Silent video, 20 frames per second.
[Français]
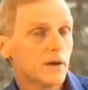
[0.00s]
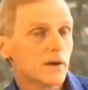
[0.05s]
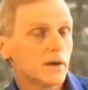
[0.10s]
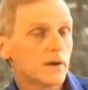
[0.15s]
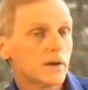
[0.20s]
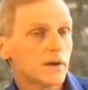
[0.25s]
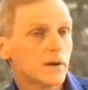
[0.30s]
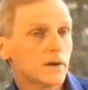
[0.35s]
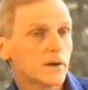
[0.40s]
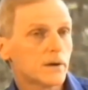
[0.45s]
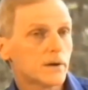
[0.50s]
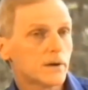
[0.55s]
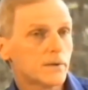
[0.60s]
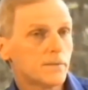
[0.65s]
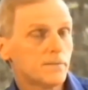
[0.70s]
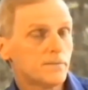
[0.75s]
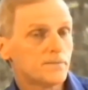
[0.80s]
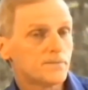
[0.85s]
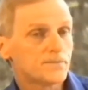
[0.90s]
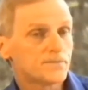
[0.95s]
Euh,
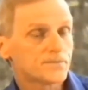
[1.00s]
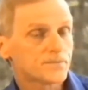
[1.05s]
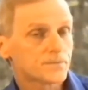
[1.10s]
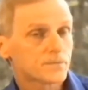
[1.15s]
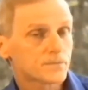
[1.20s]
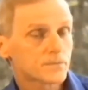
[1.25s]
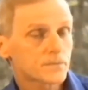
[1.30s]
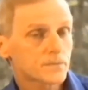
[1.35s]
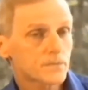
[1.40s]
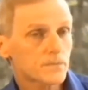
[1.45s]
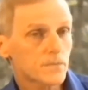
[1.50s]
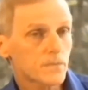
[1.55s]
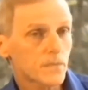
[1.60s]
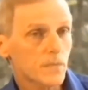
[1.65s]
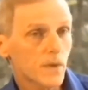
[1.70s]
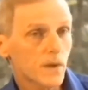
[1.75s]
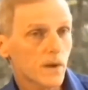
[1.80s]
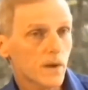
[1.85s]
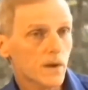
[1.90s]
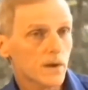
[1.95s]

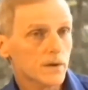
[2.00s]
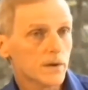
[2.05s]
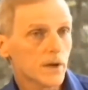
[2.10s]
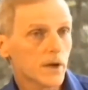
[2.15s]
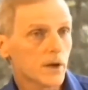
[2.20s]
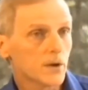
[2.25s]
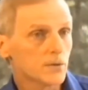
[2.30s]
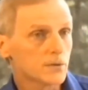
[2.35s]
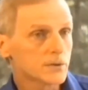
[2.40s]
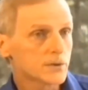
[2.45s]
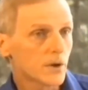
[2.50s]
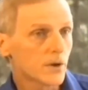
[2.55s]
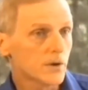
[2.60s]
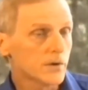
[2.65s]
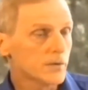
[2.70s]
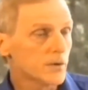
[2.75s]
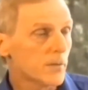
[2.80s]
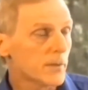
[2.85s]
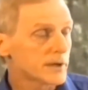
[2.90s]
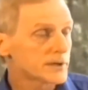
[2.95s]
il y en a un autre, c'est un
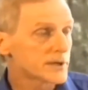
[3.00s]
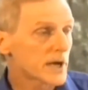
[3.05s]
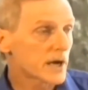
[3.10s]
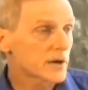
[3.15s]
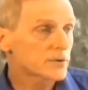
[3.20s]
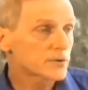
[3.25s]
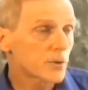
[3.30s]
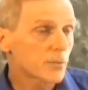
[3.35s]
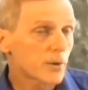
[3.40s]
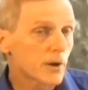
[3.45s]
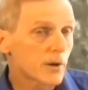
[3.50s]
livre de massage,